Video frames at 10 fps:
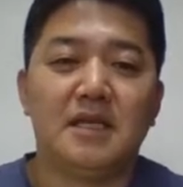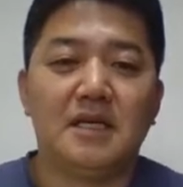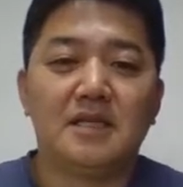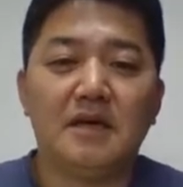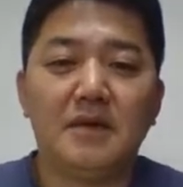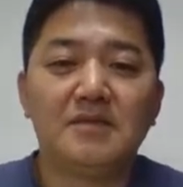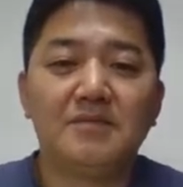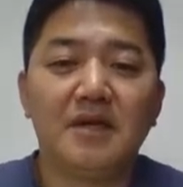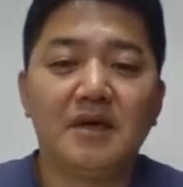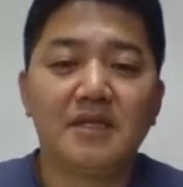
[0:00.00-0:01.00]
자,
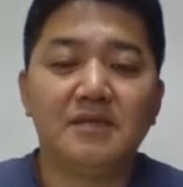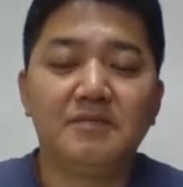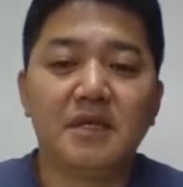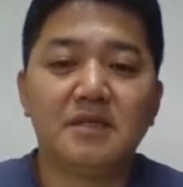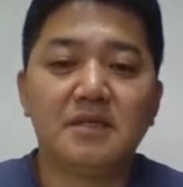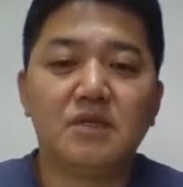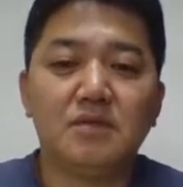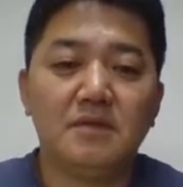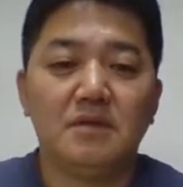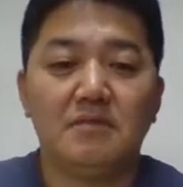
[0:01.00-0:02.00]
다말씀드리것 같습니다. 그래서
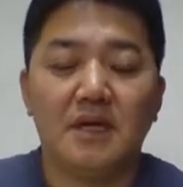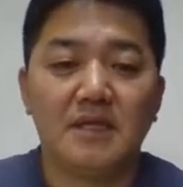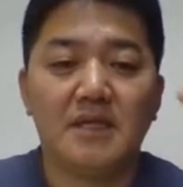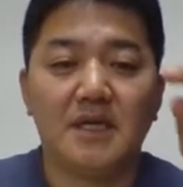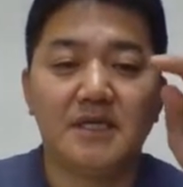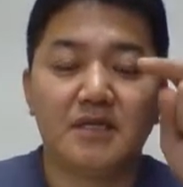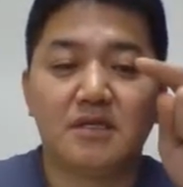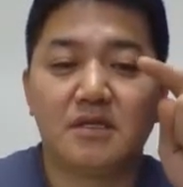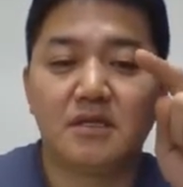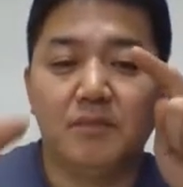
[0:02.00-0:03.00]
제가 그러니까 제가
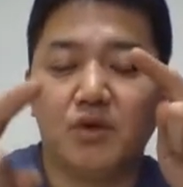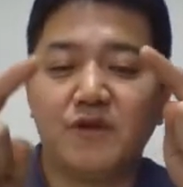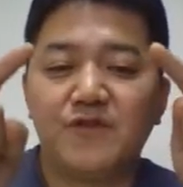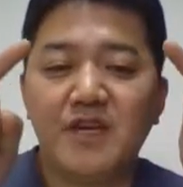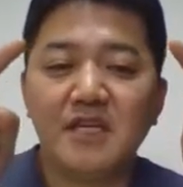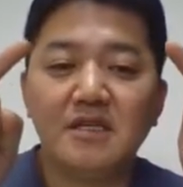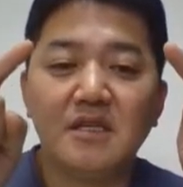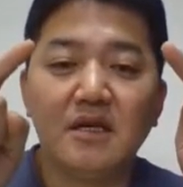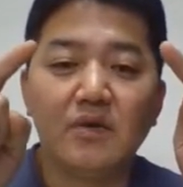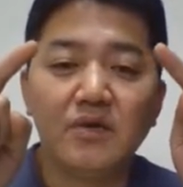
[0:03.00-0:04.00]
이제 그
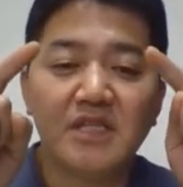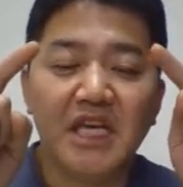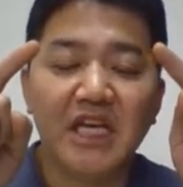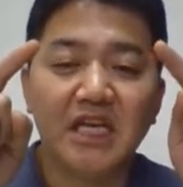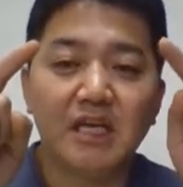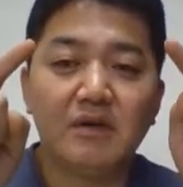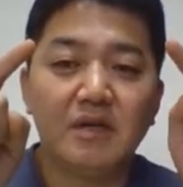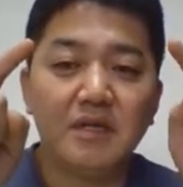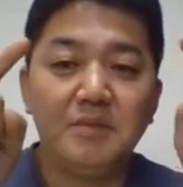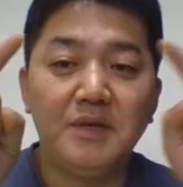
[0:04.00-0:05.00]
모더프케이션이라고 스케일링이라고
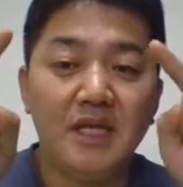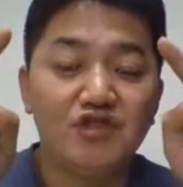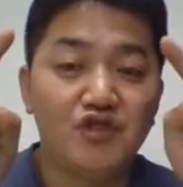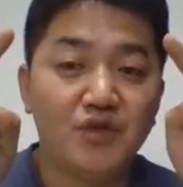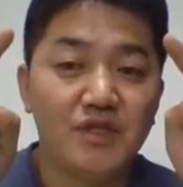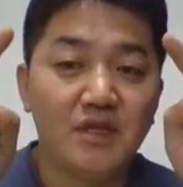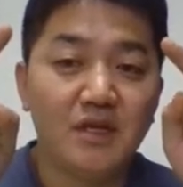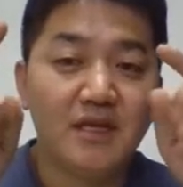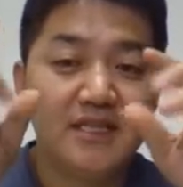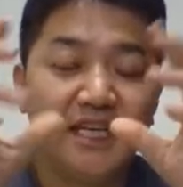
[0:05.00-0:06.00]
하는데 비례주소
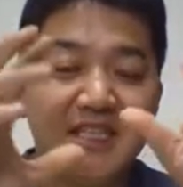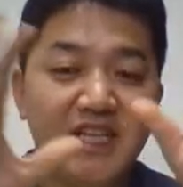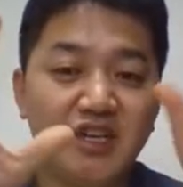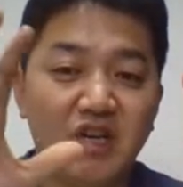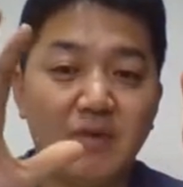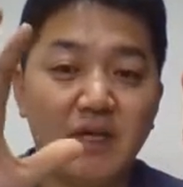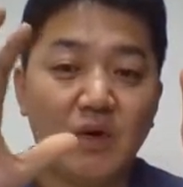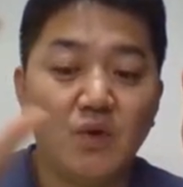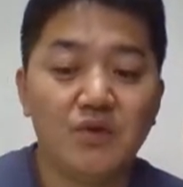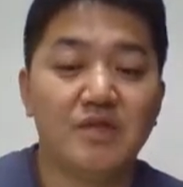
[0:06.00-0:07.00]
있죠? 자기 체력에
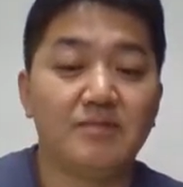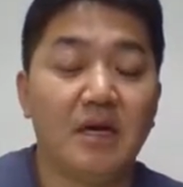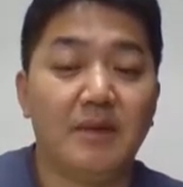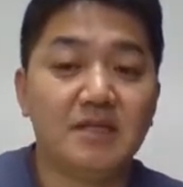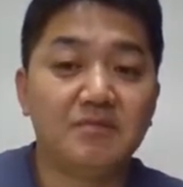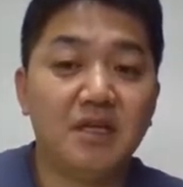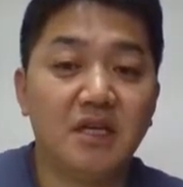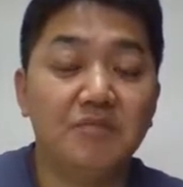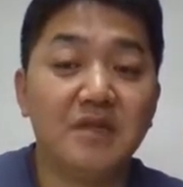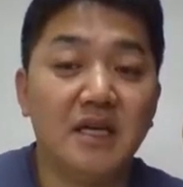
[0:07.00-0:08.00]
맞게 그것도 지금 다
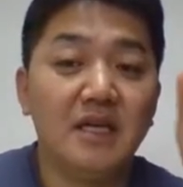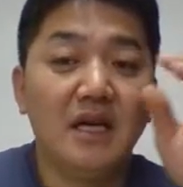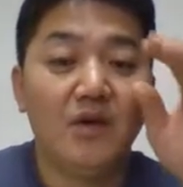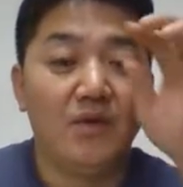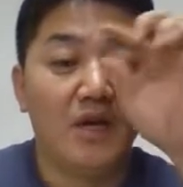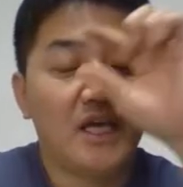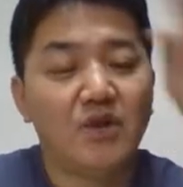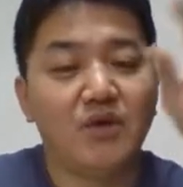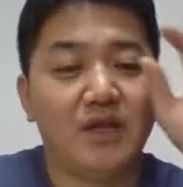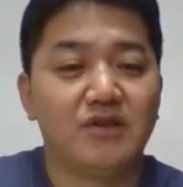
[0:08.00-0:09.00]
말씀드린 겁니다. 원래
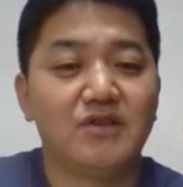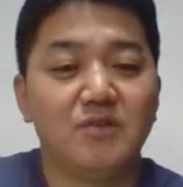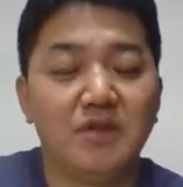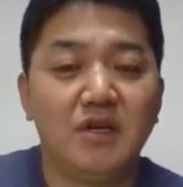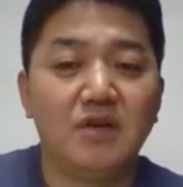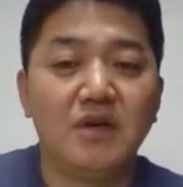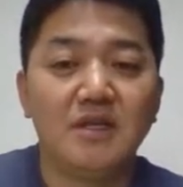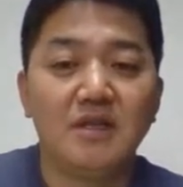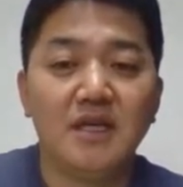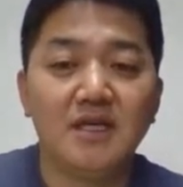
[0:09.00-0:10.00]
캐터고리 나눠서 설명드리려고
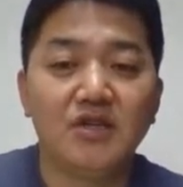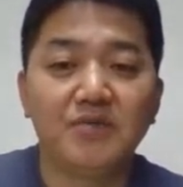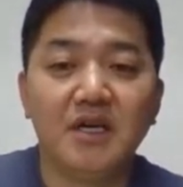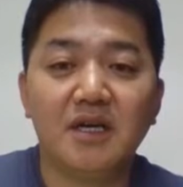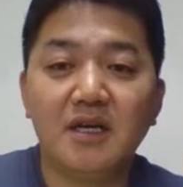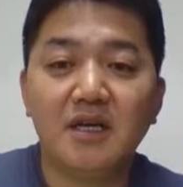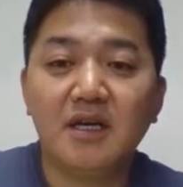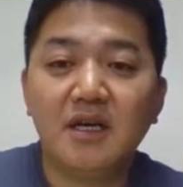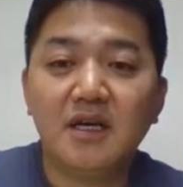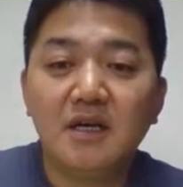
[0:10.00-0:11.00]
했는데 처음이라.
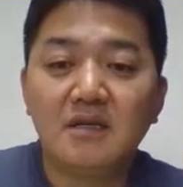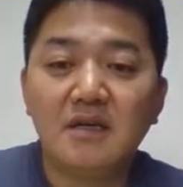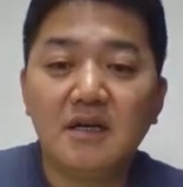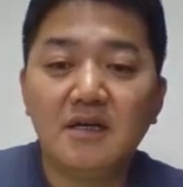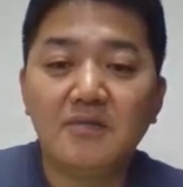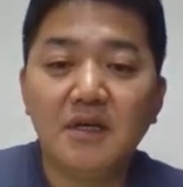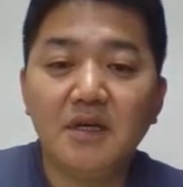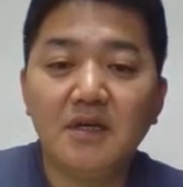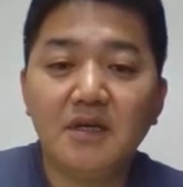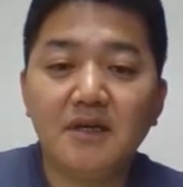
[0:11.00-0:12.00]
그
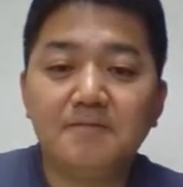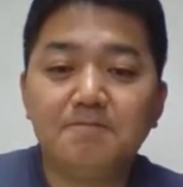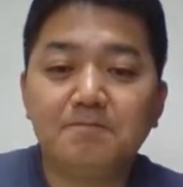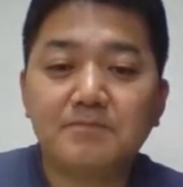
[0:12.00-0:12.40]
다음에